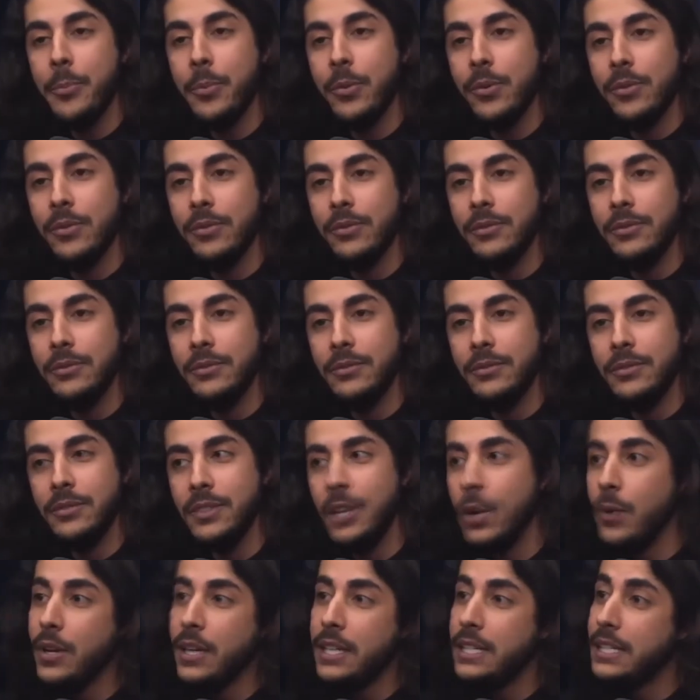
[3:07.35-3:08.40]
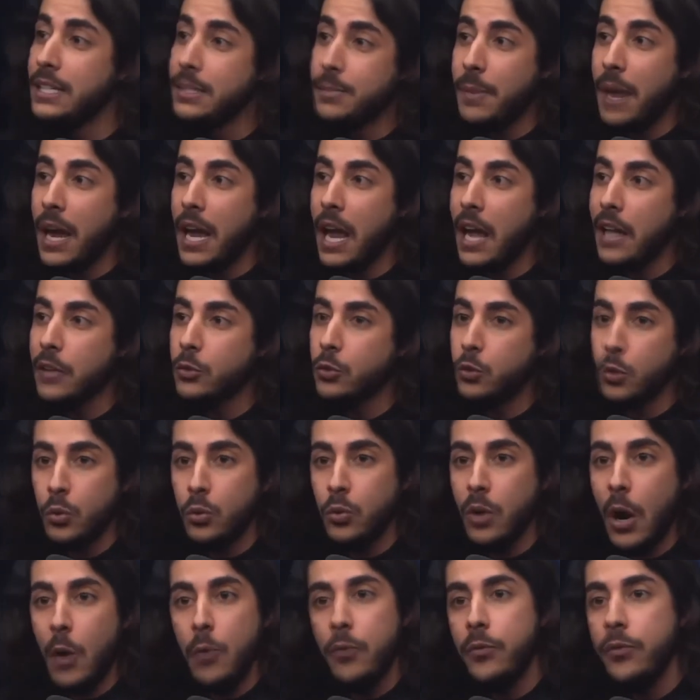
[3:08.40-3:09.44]
pô. Eu ia desmaiar
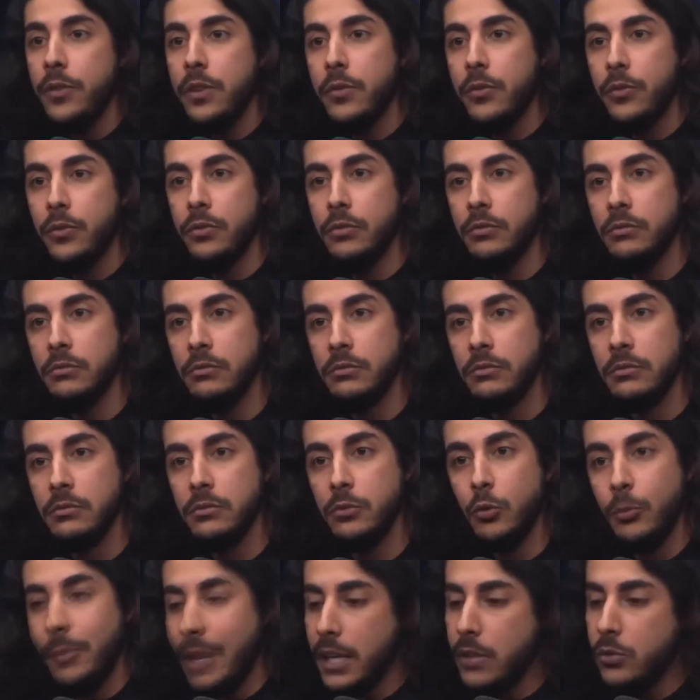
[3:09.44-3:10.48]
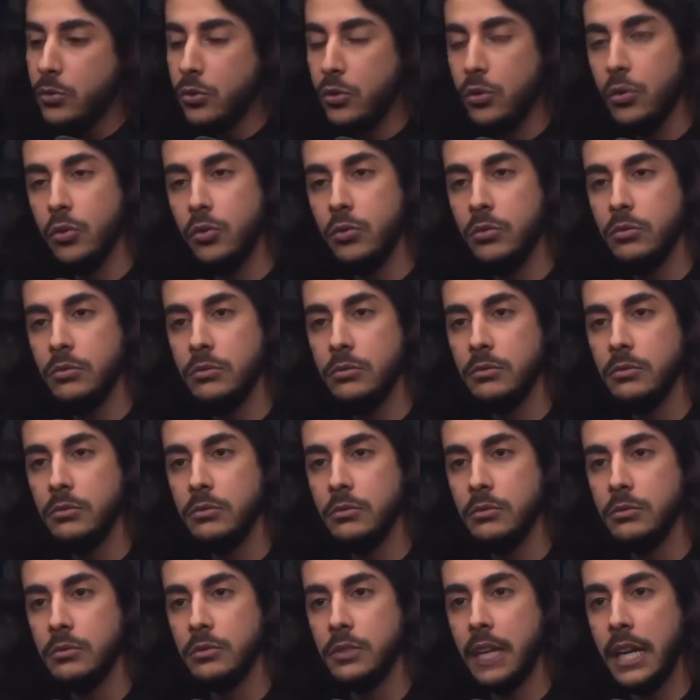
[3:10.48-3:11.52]
tru ao vivo, no meio do jogo.
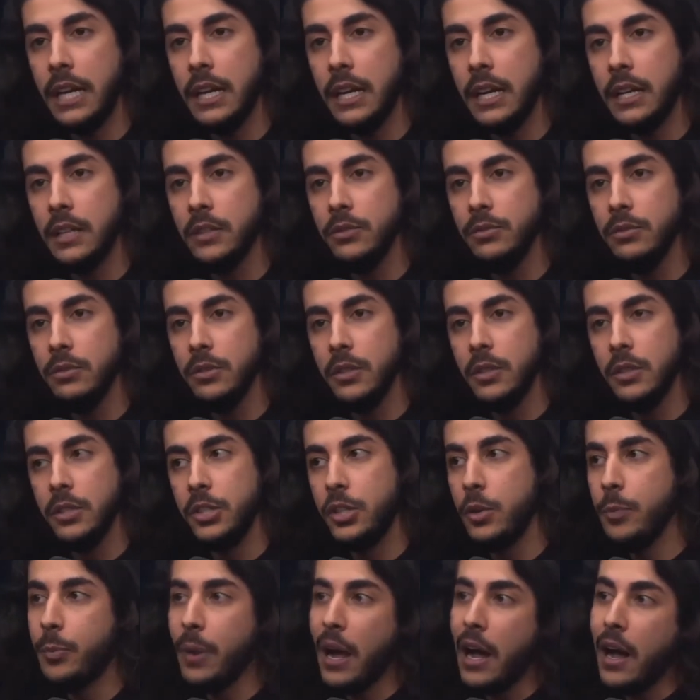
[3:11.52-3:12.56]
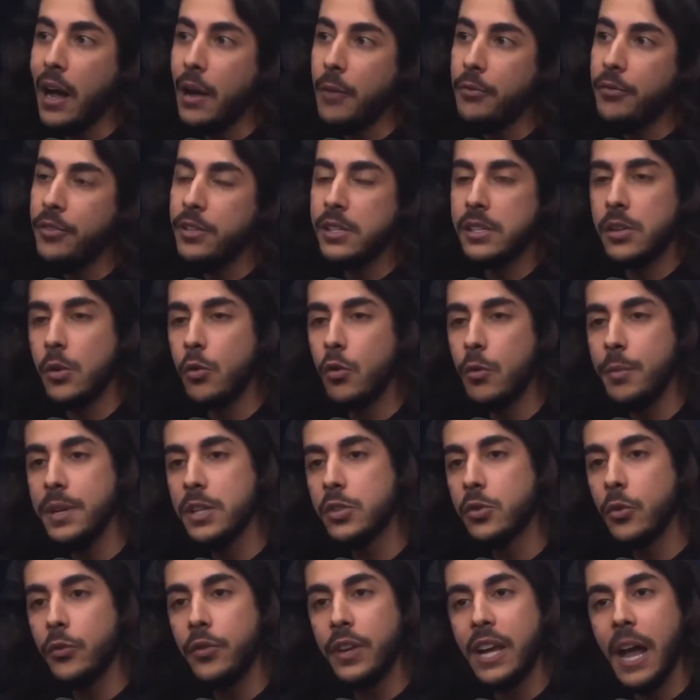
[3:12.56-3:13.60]
Tá ligado? Caralho. Tipo, a, a visão
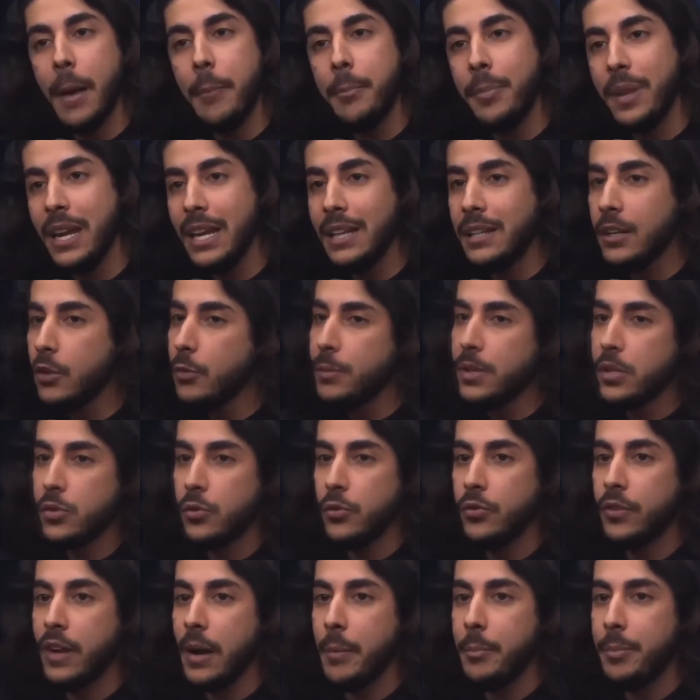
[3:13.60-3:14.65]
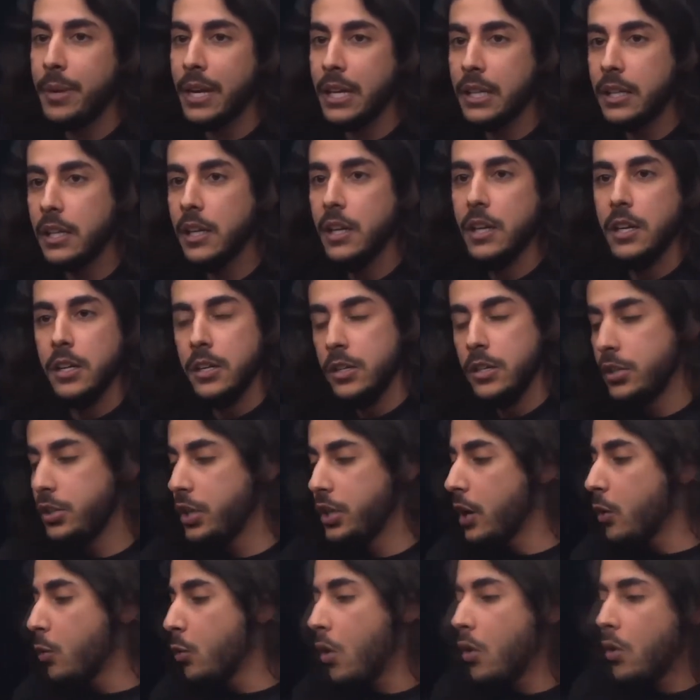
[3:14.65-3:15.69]
começou a ficar preta, começou a ficar preta.
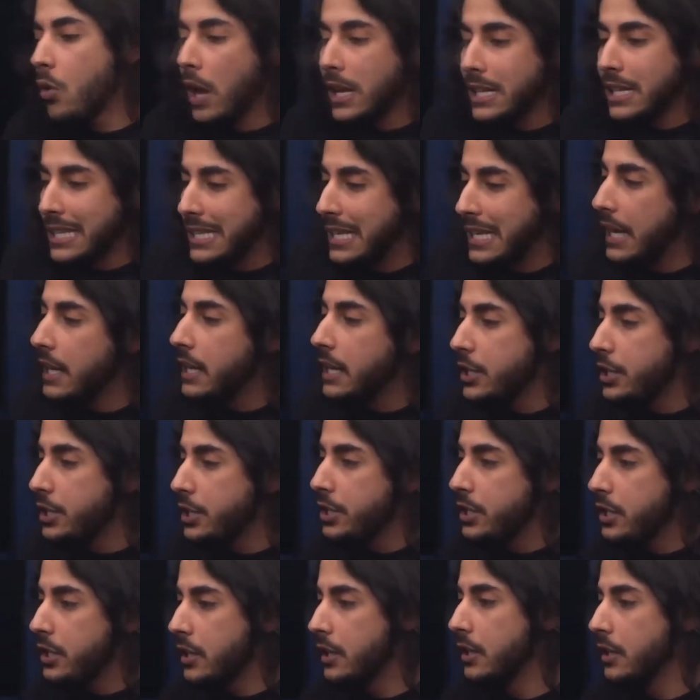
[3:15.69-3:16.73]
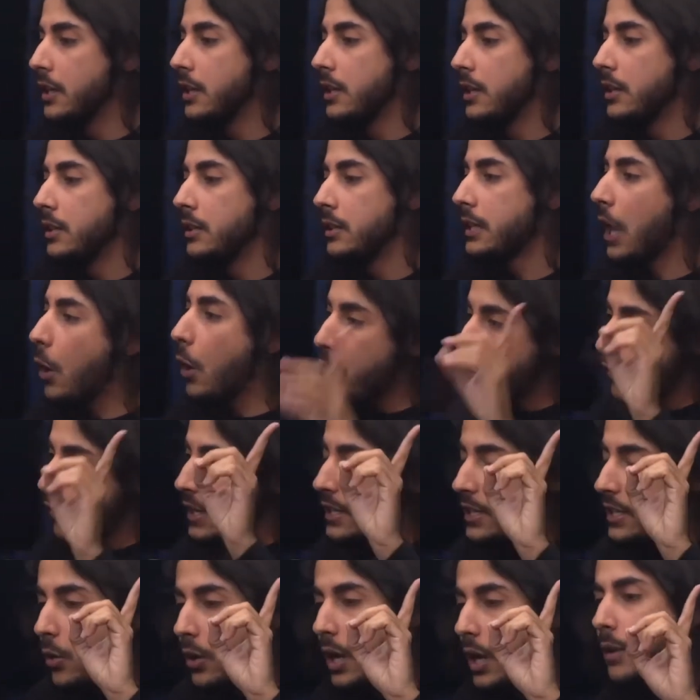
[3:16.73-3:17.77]
Chegou a cena de.
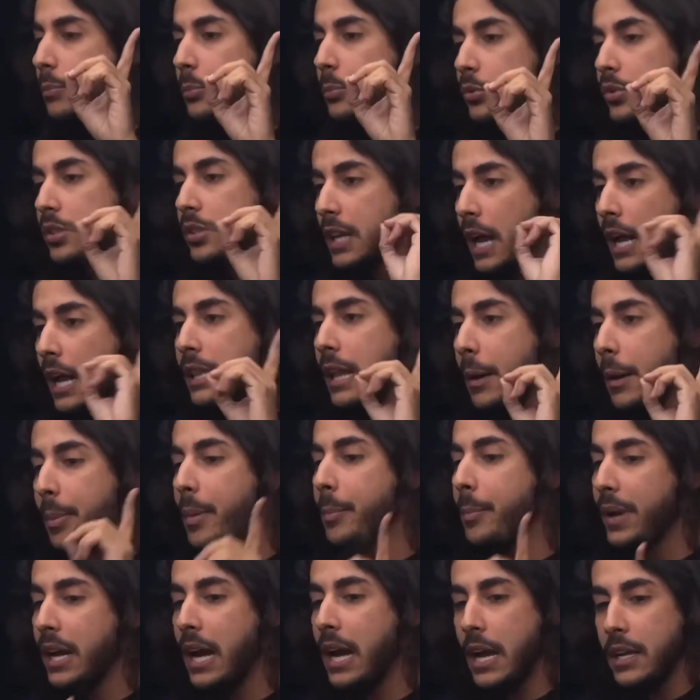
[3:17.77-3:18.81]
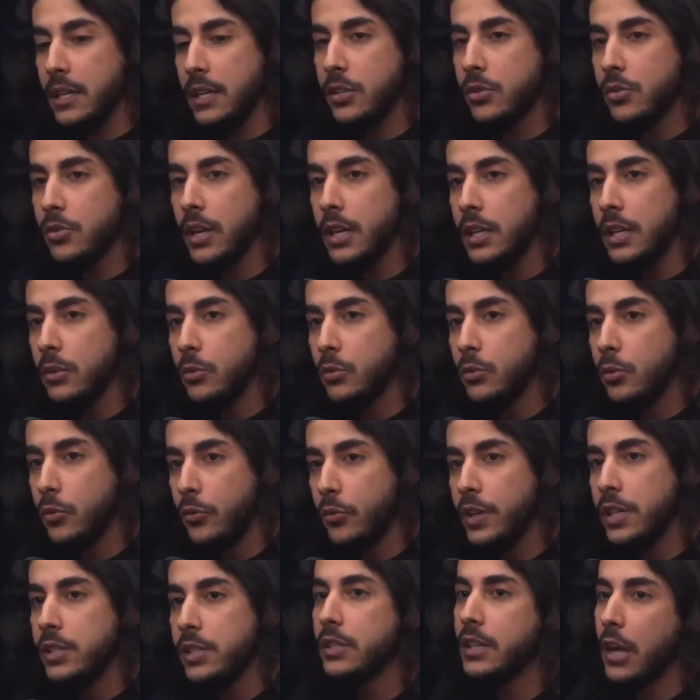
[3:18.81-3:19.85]
Talvez se alguém buscar, dá pra pegar isso aí no, no
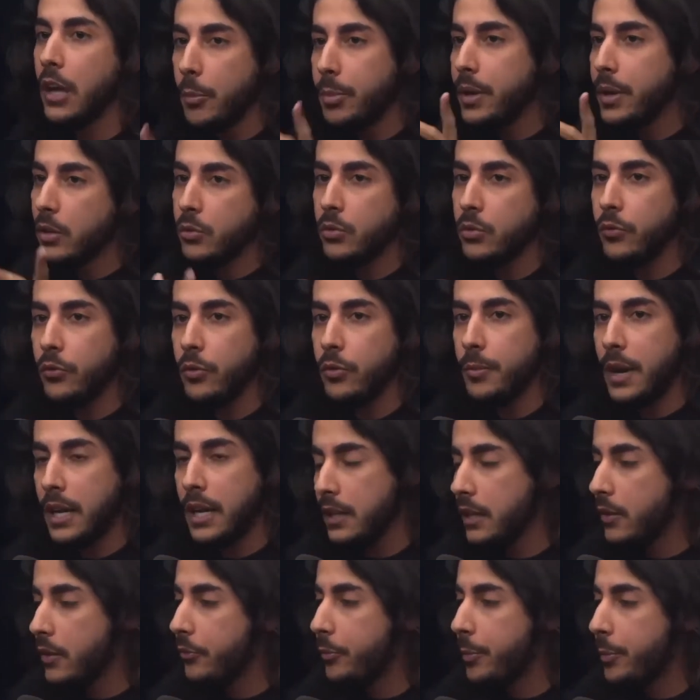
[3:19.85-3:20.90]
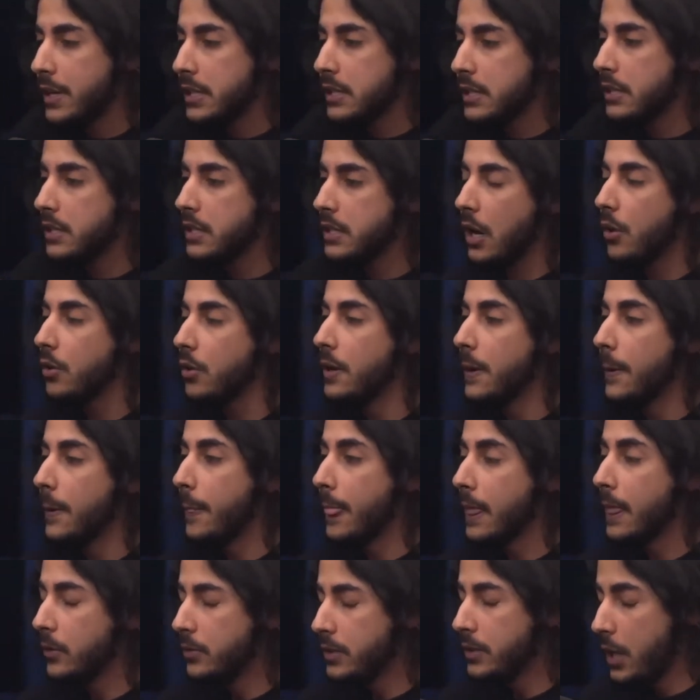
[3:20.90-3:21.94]
vídeo e tal, porque é tudo filmado, né? Presencial.
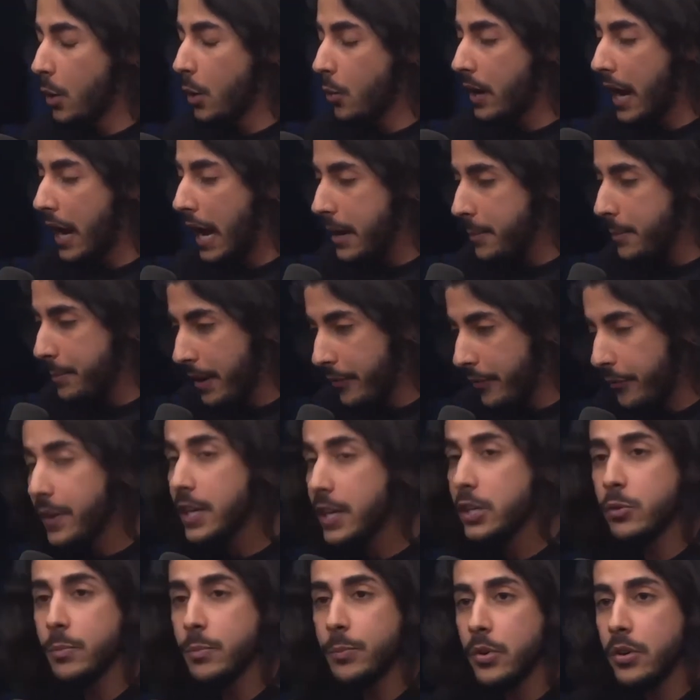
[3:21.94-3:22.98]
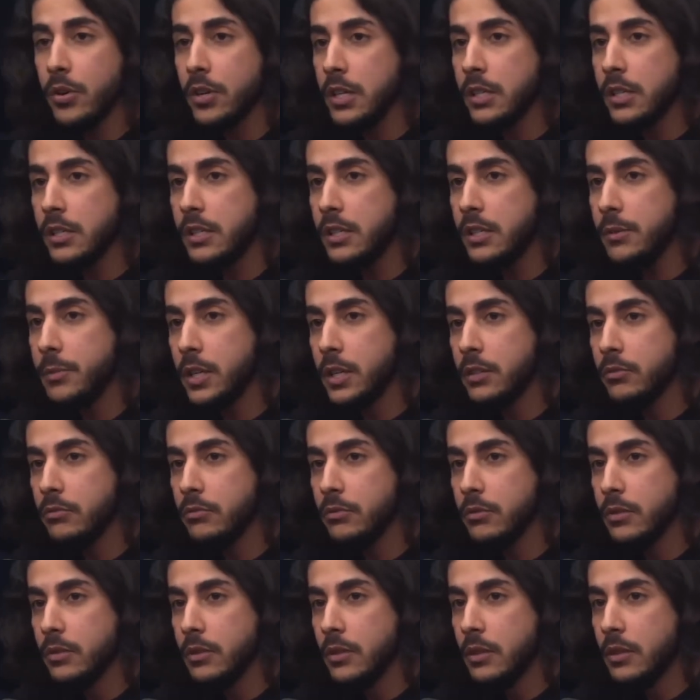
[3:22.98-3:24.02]
Sim. Deu cair pra frente um pouquinho assim, mano.
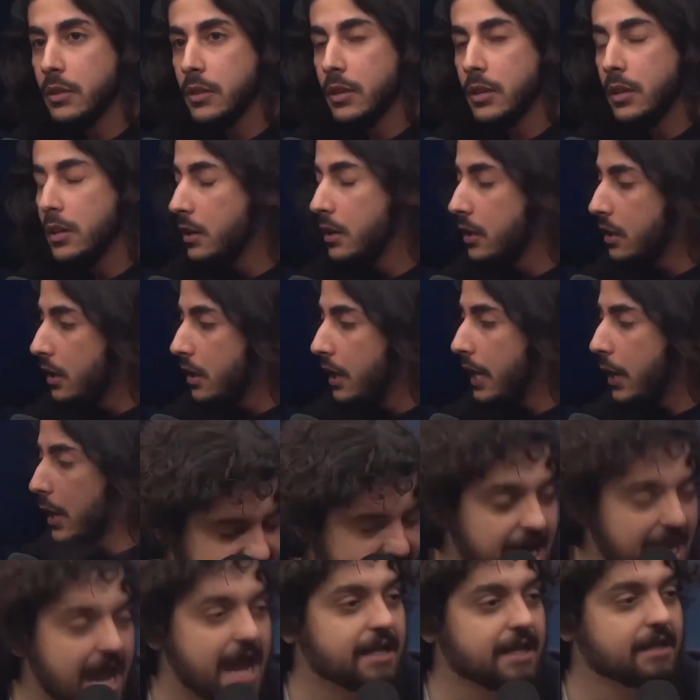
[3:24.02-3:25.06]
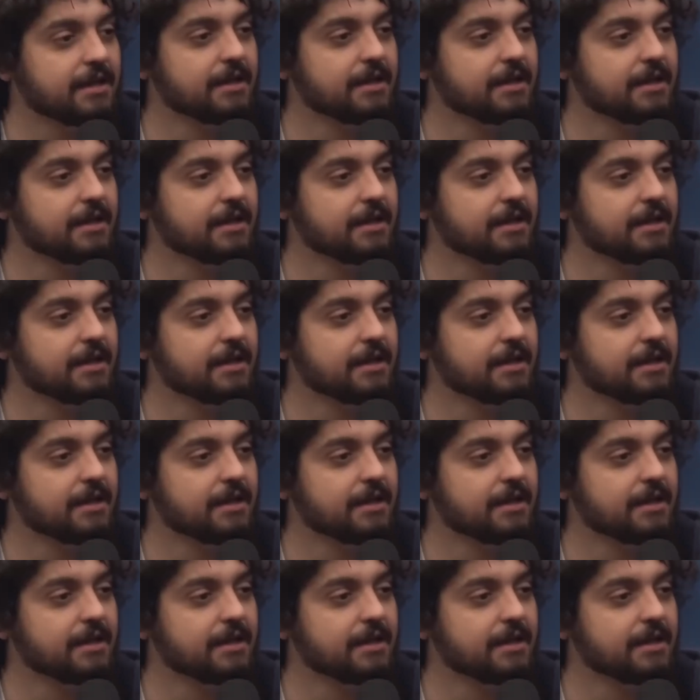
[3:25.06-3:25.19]
Daquela piscada. Eu dei